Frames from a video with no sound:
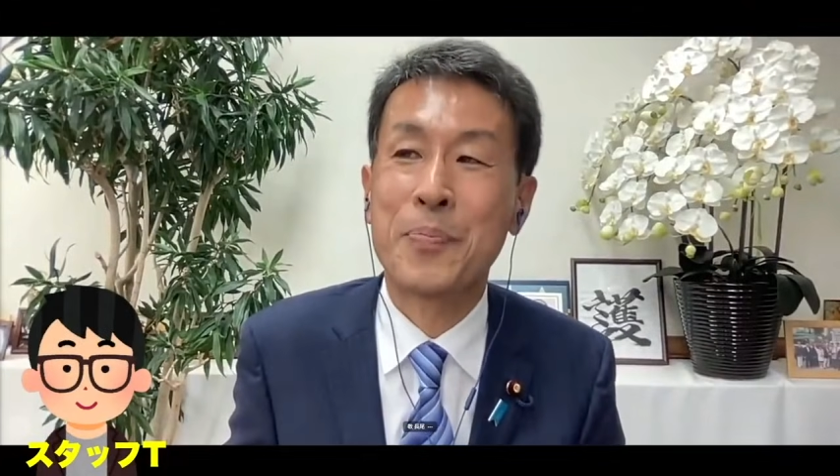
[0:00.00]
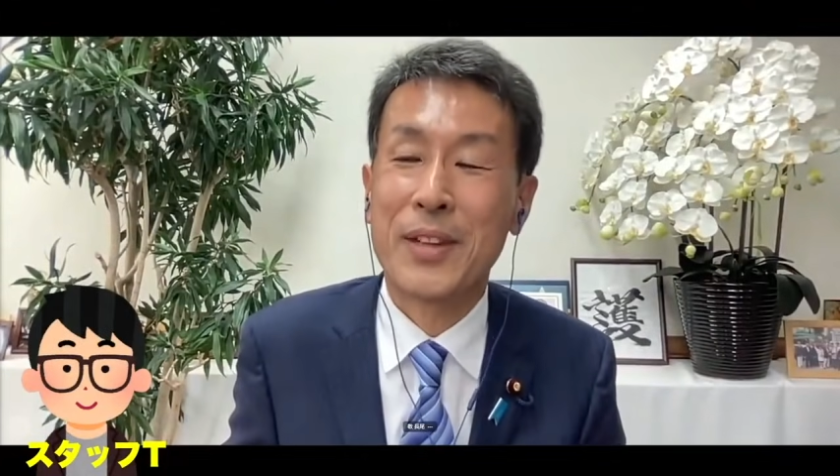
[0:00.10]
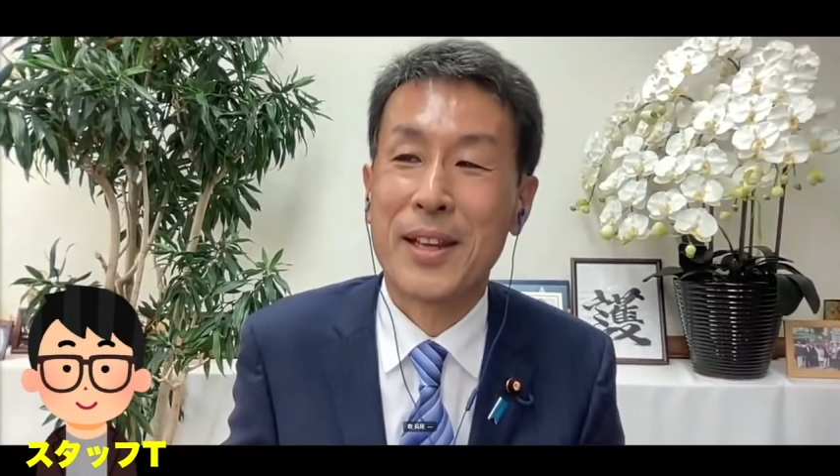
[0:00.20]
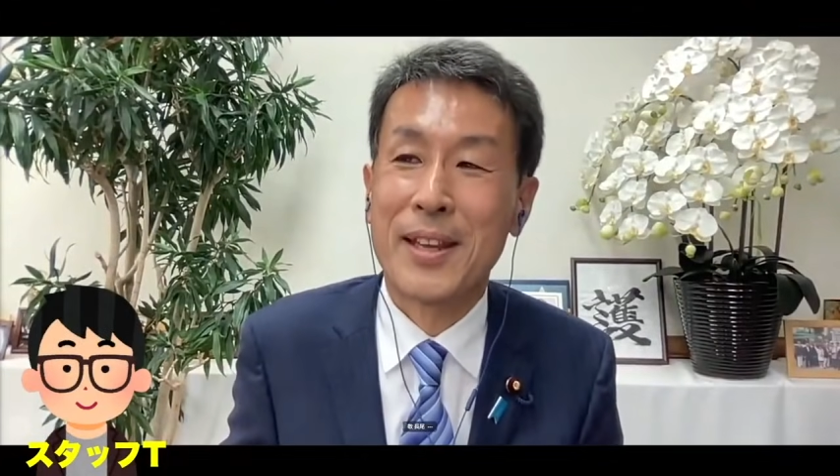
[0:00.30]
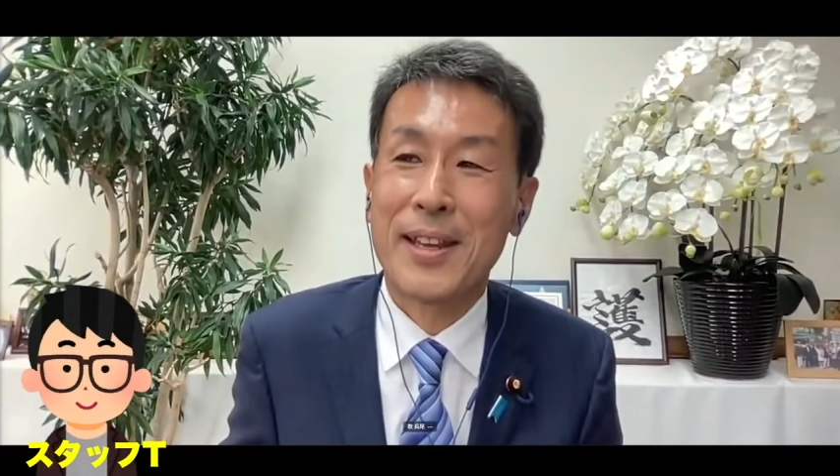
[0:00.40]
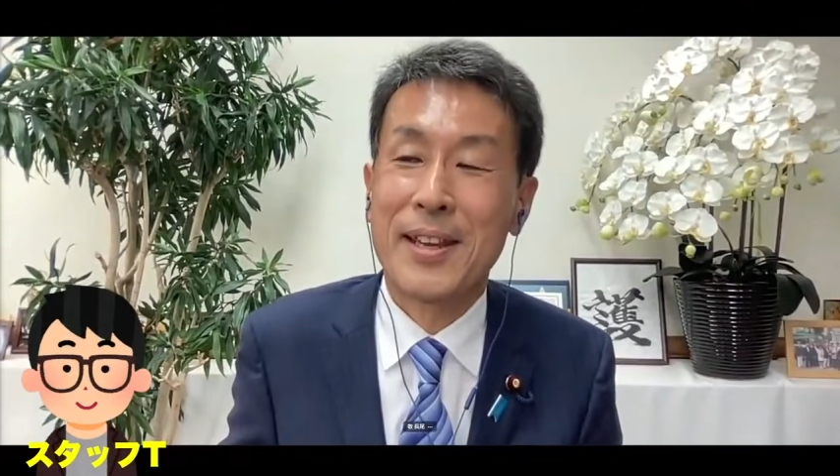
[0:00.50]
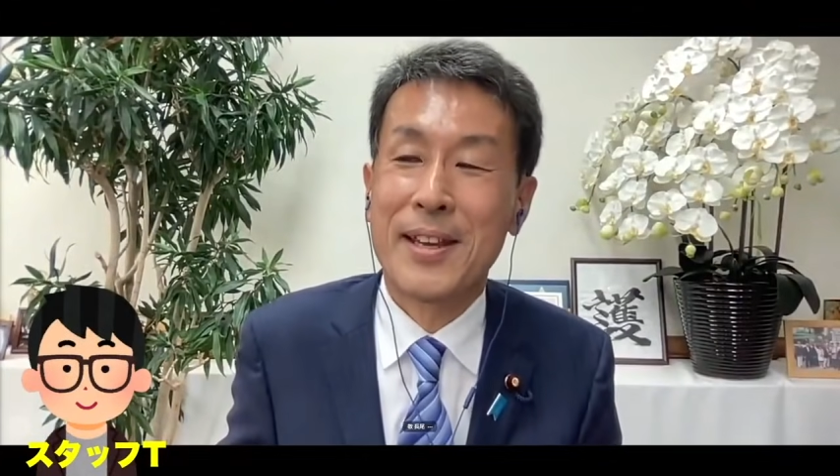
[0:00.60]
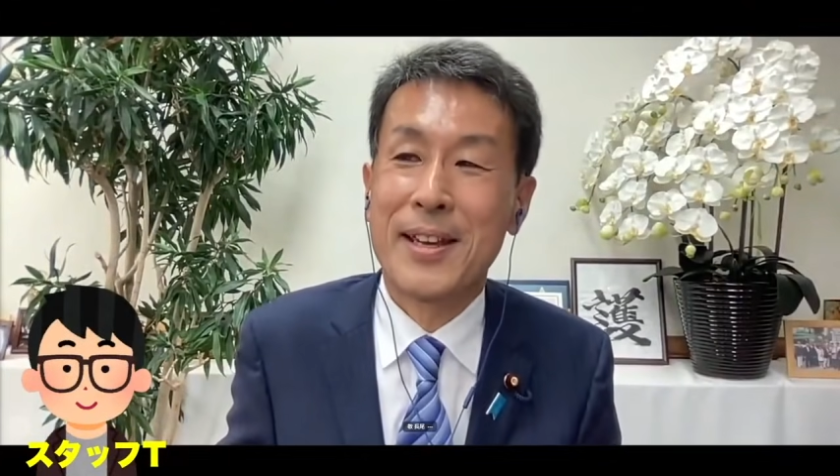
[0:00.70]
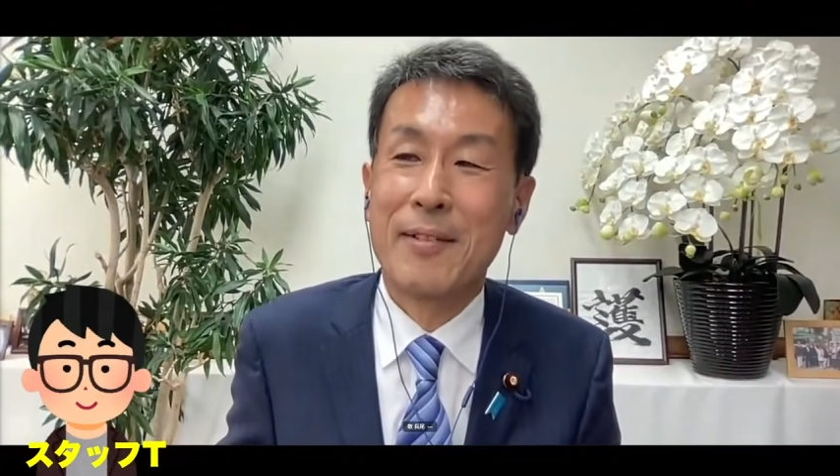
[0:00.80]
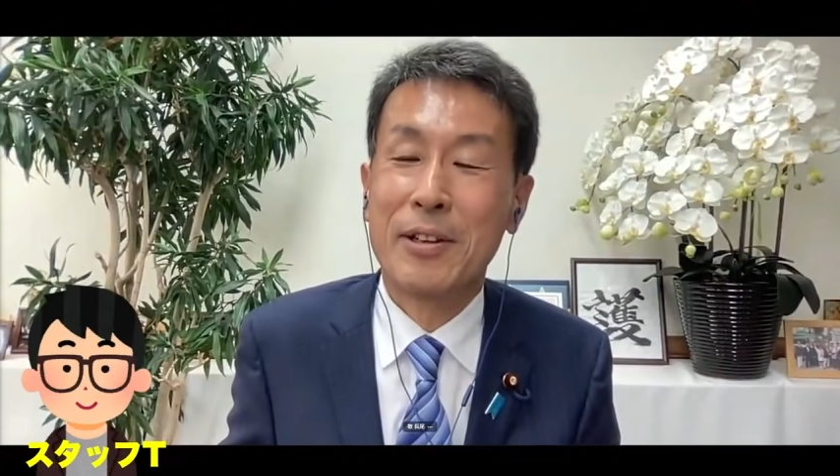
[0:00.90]
すごいっ
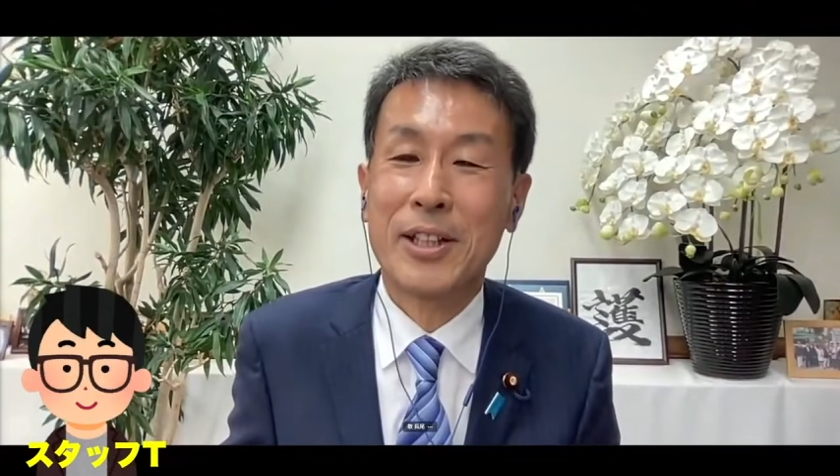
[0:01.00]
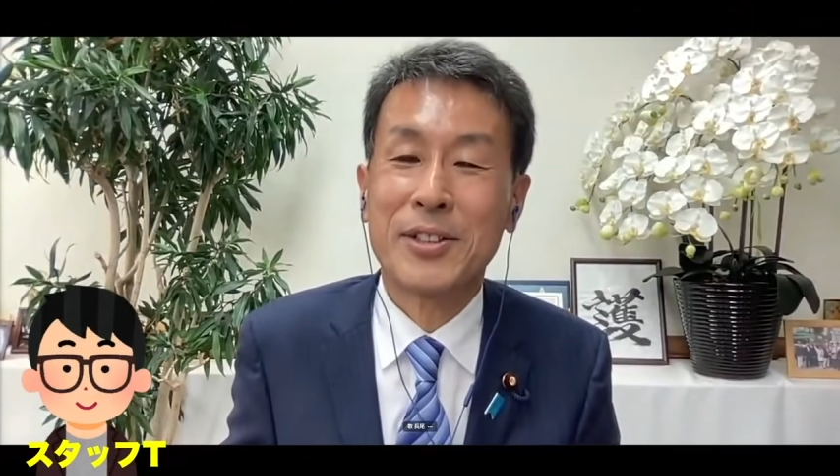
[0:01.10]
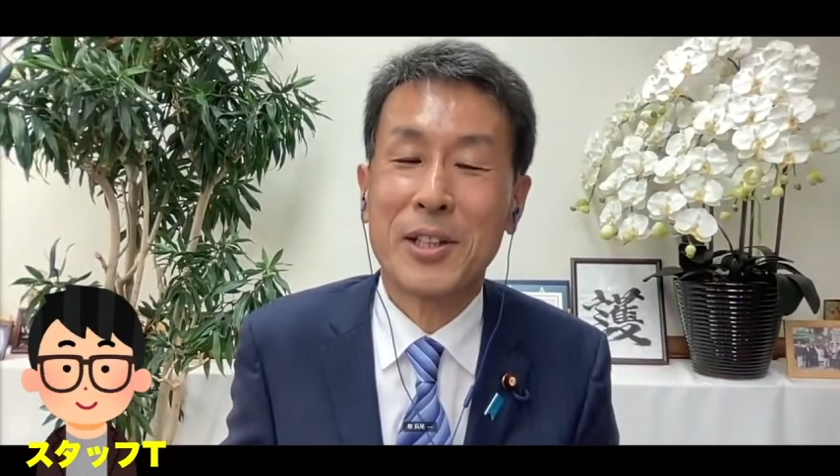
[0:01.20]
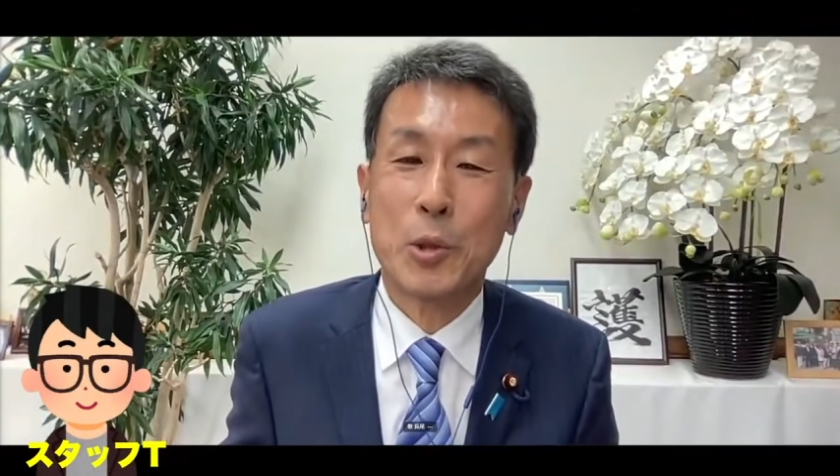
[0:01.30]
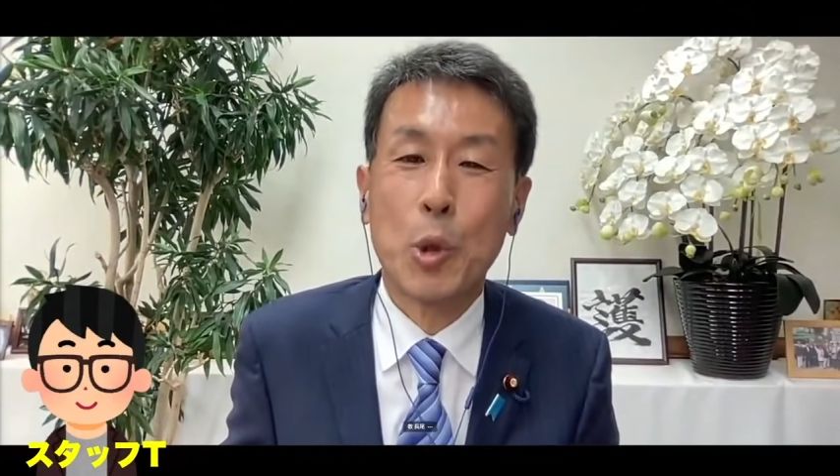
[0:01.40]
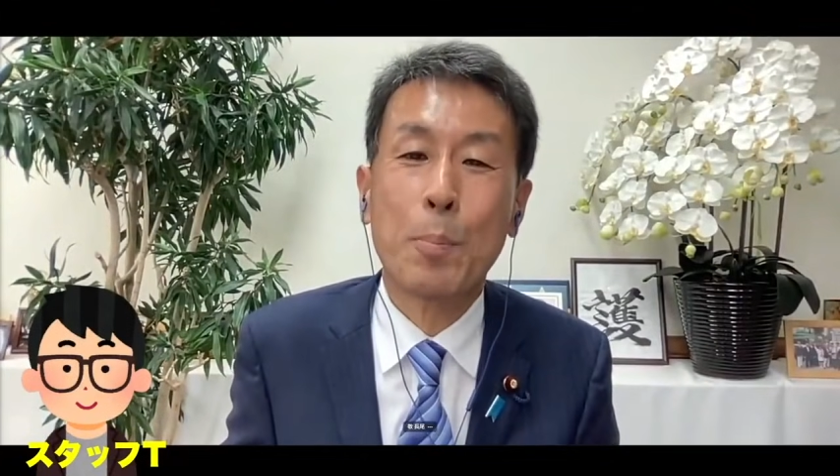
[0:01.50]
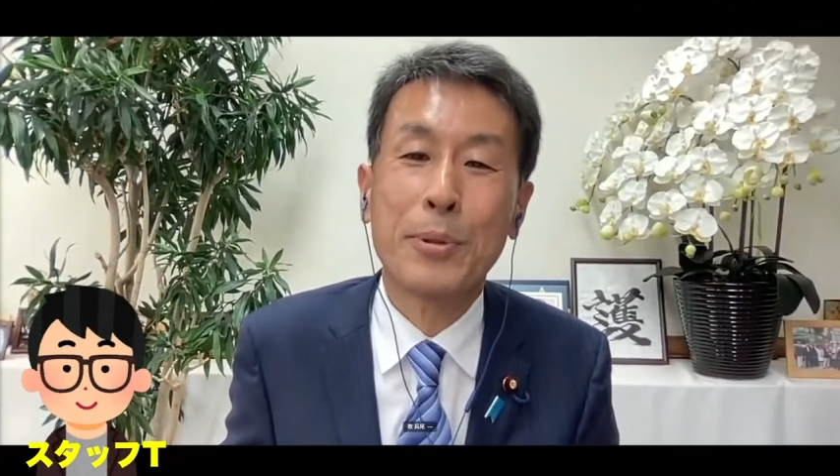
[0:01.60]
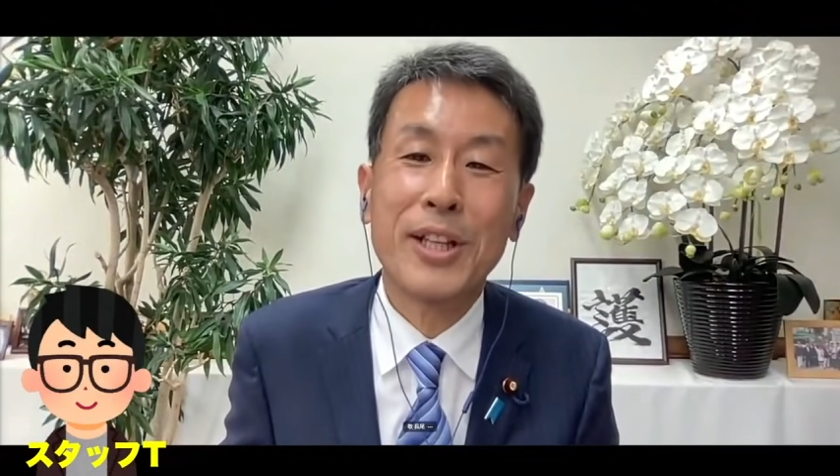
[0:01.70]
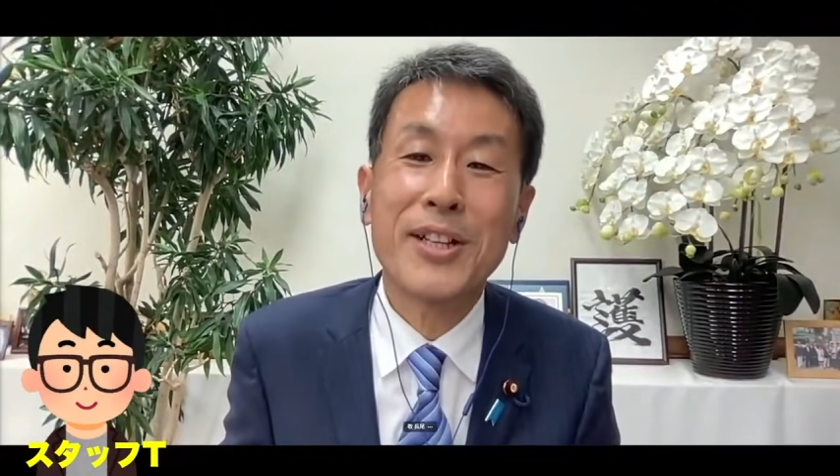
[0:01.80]
すね私あのトップ